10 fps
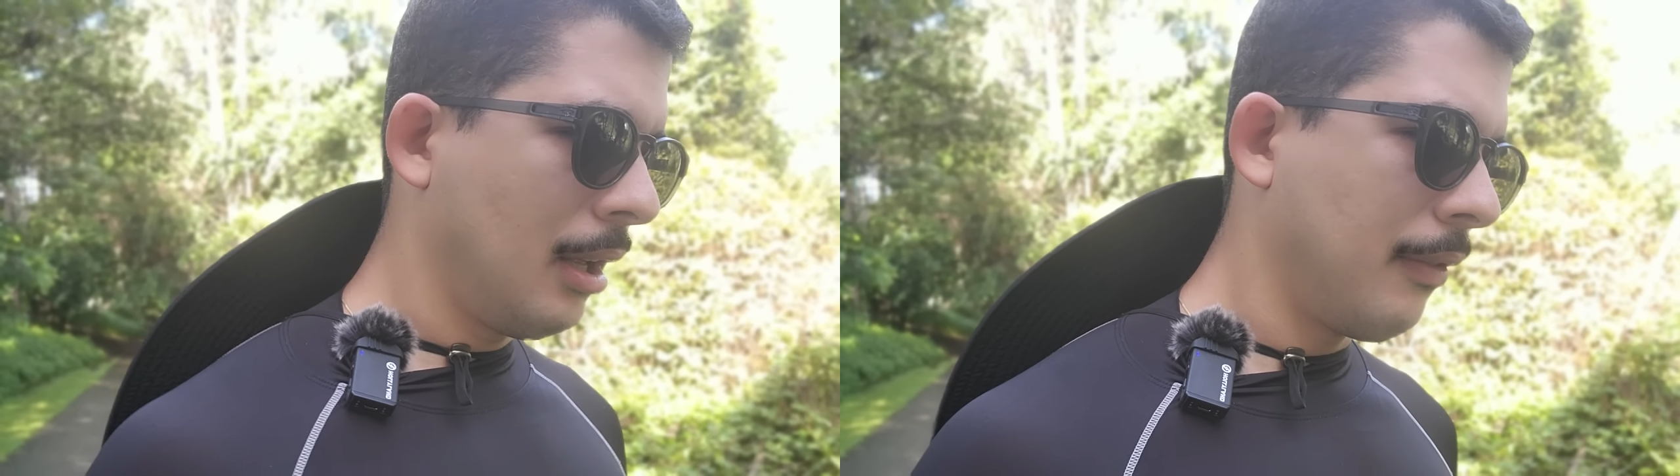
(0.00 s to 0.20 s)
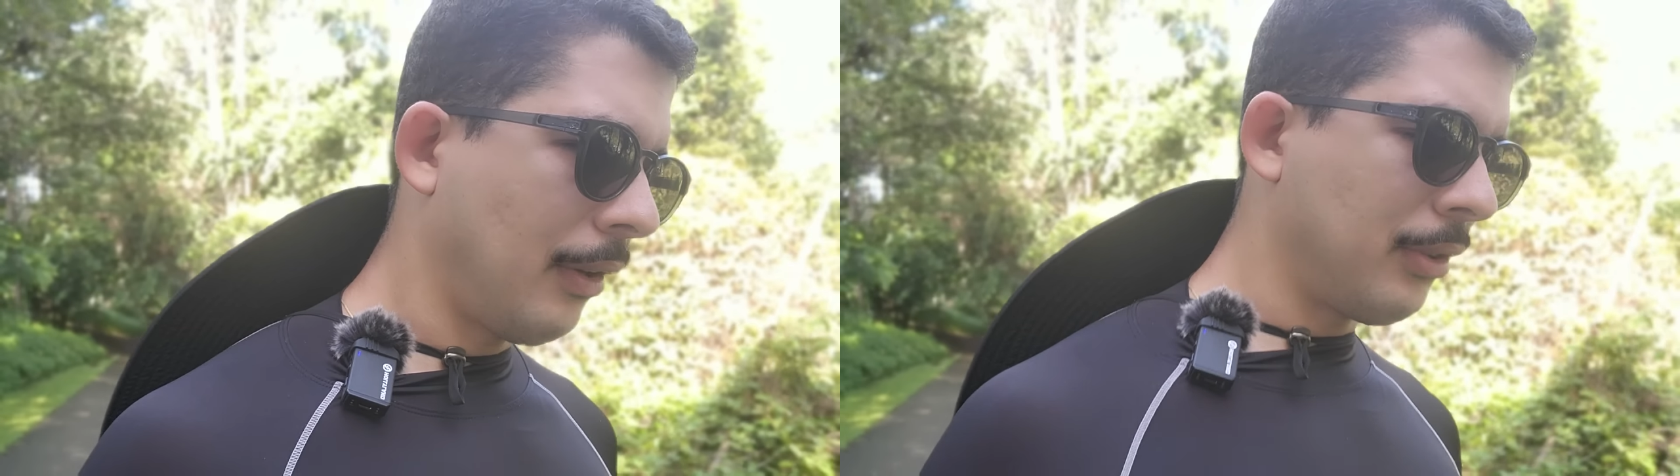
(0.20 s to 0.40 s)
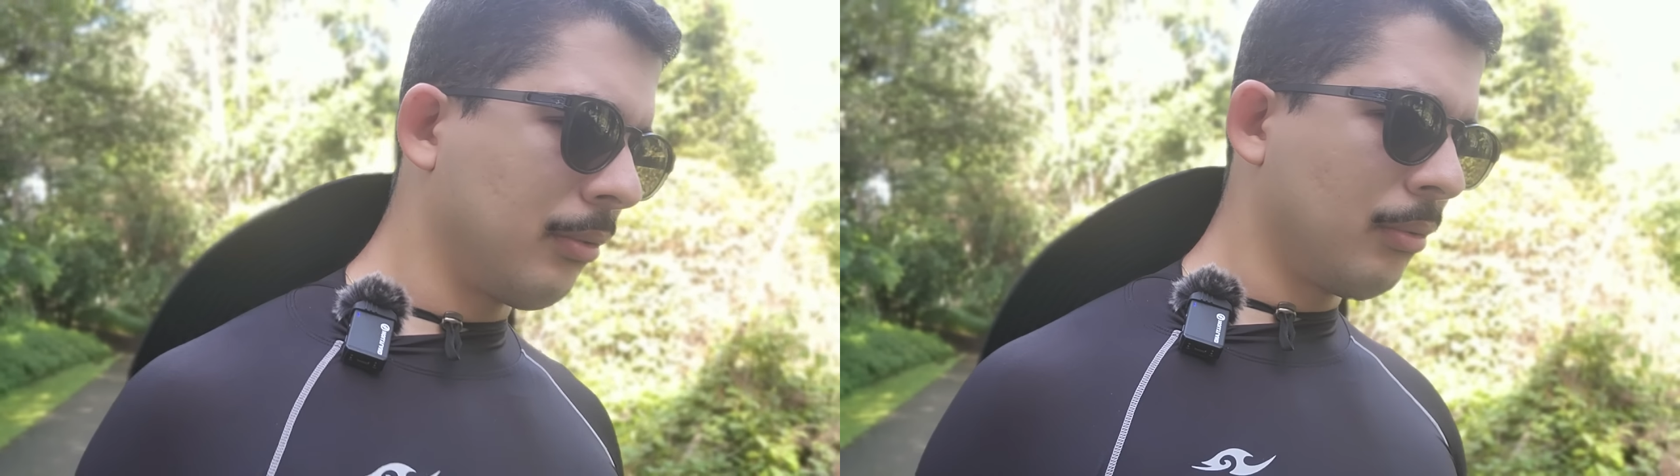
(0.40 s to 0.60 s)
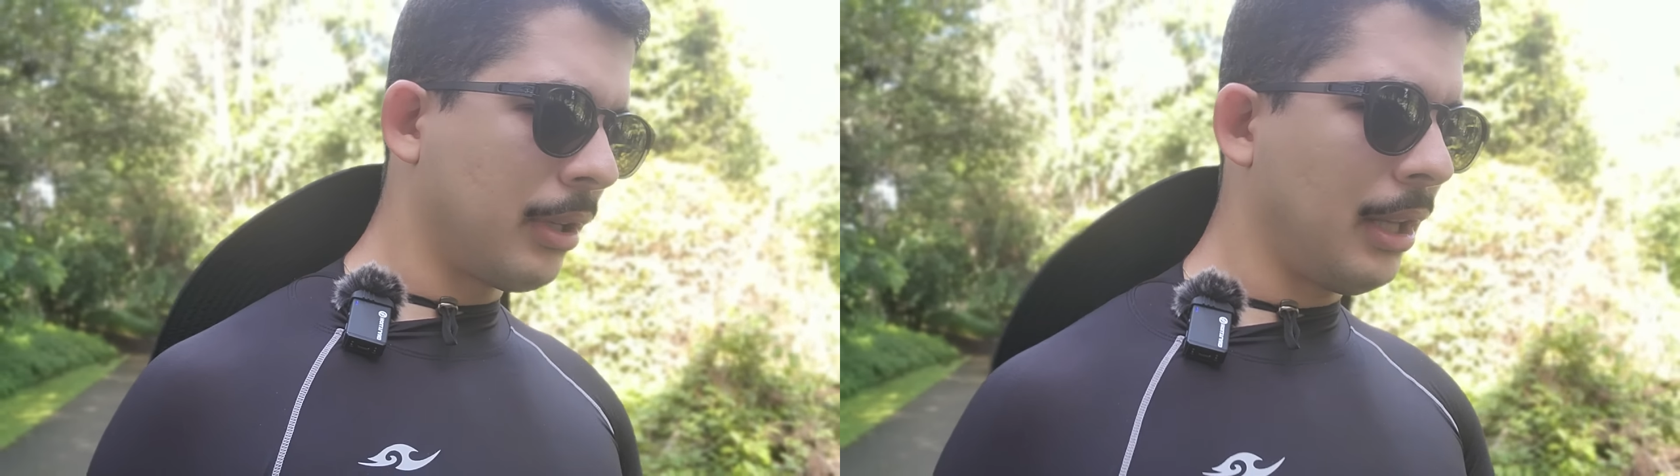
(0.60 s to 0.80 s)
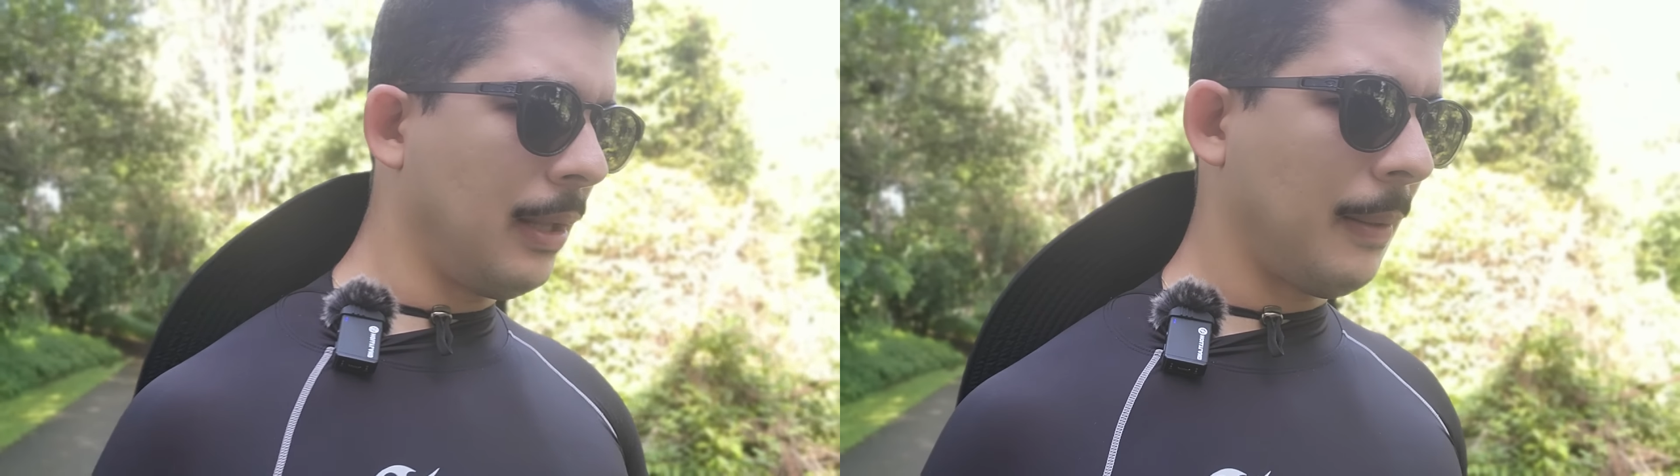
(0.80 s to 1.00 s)
fazendo com
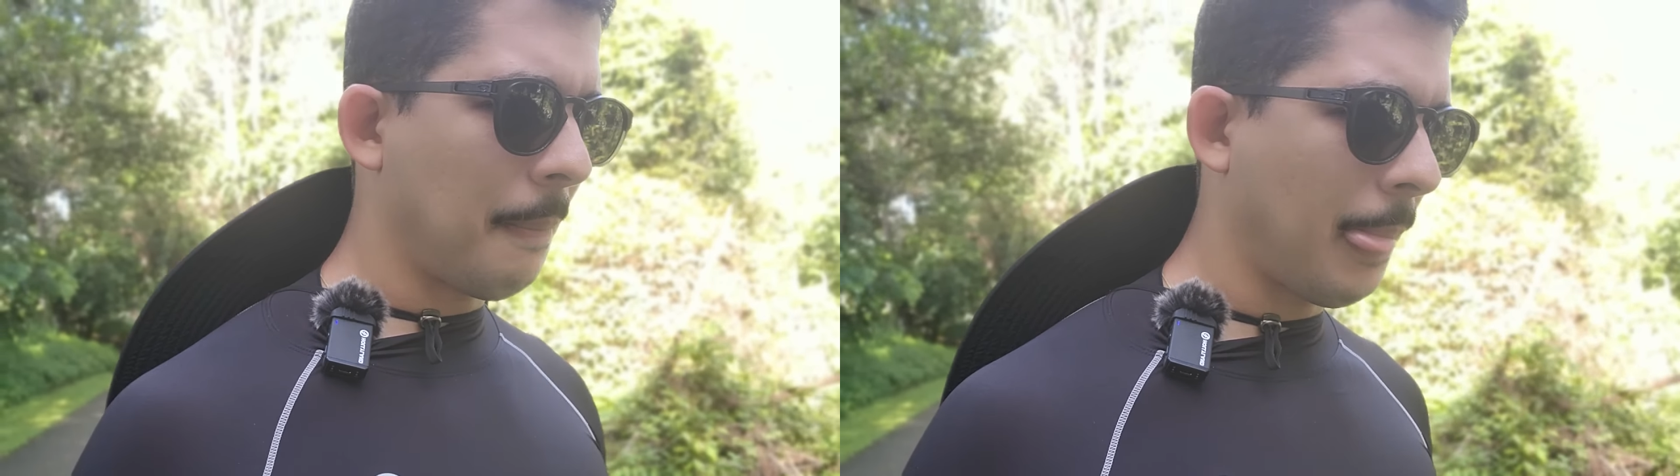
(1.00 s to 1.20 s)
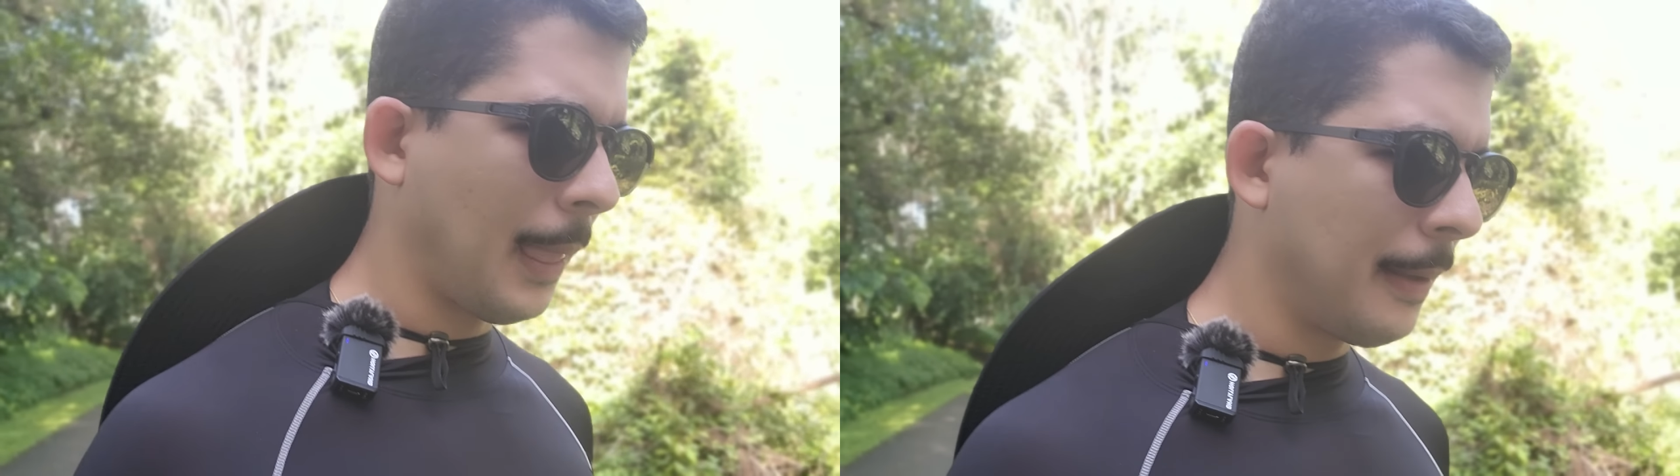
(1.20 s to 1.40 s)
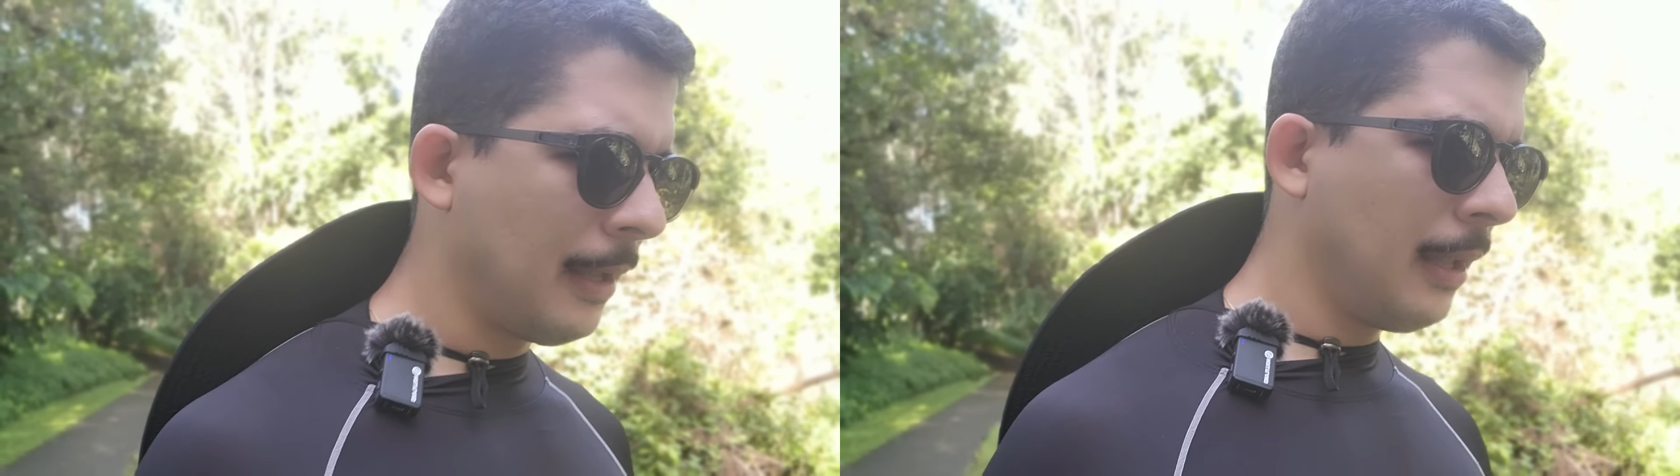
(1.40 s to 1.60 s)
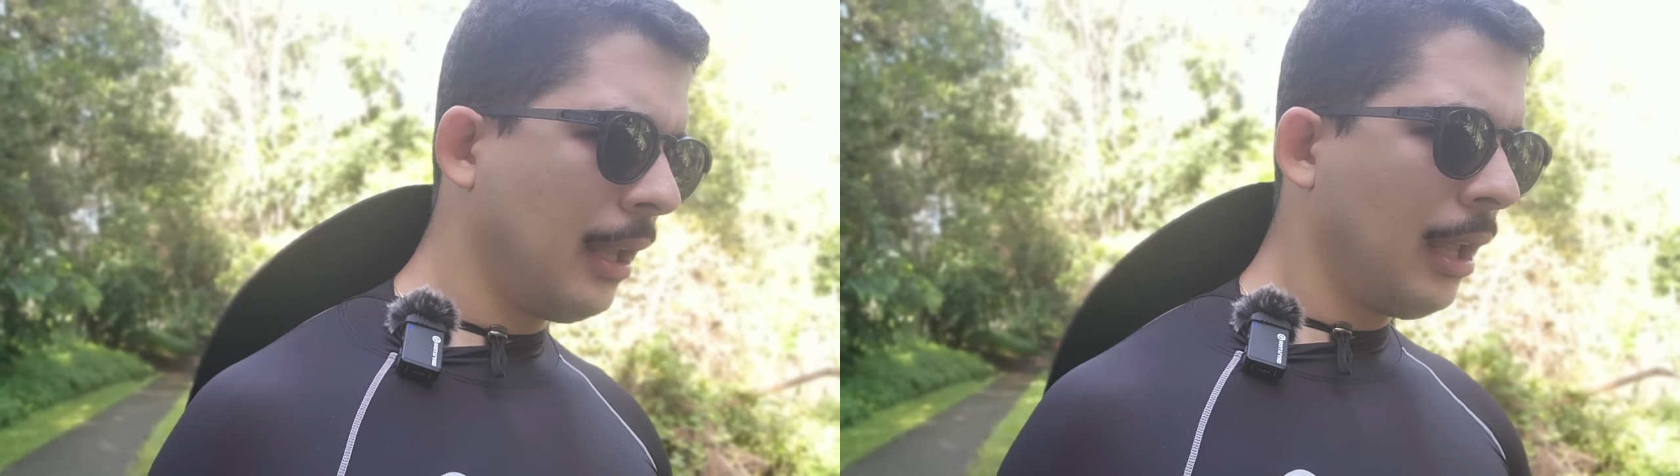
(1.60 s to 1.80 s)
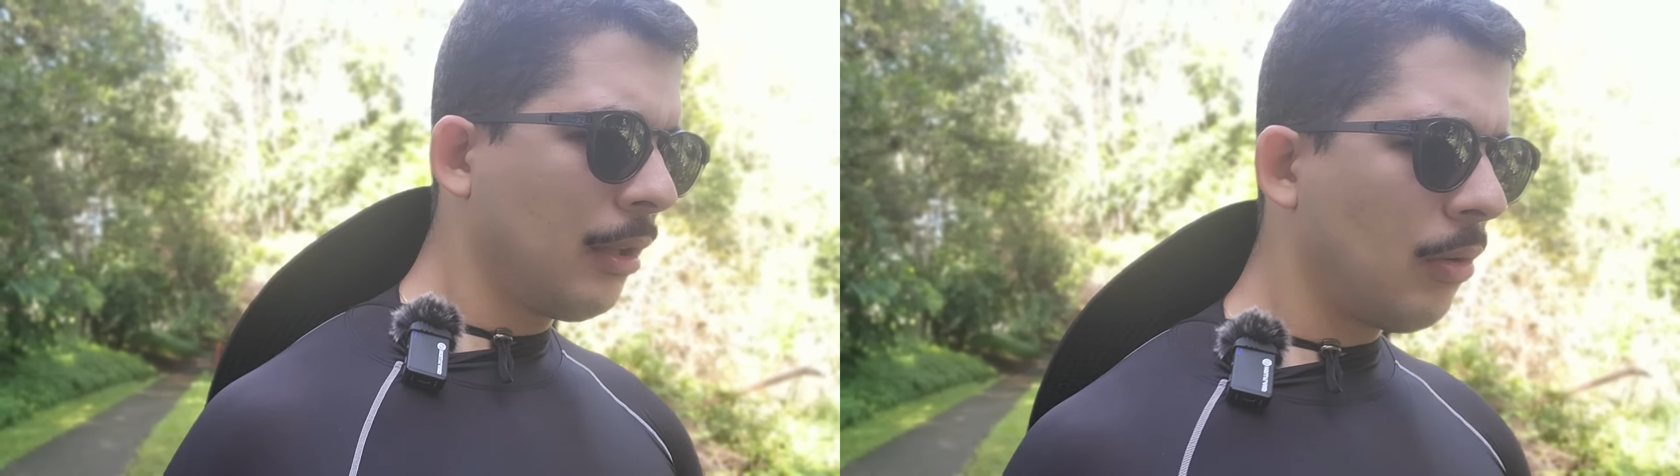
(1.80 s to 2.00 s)
que
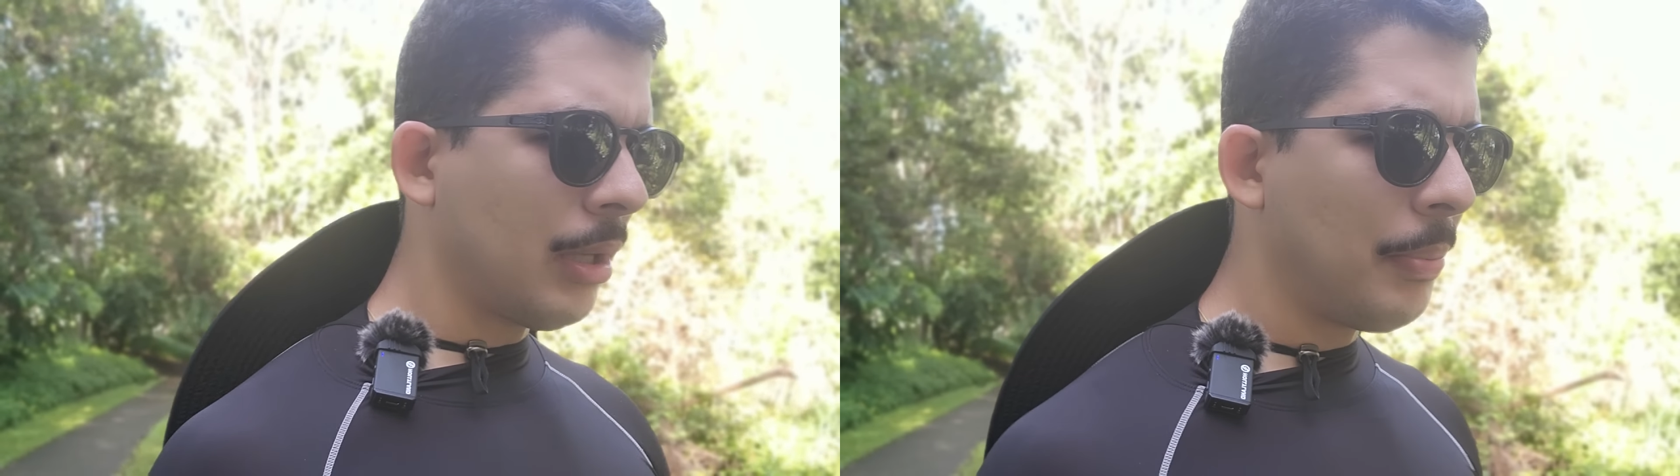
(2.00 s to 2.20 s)
qualquer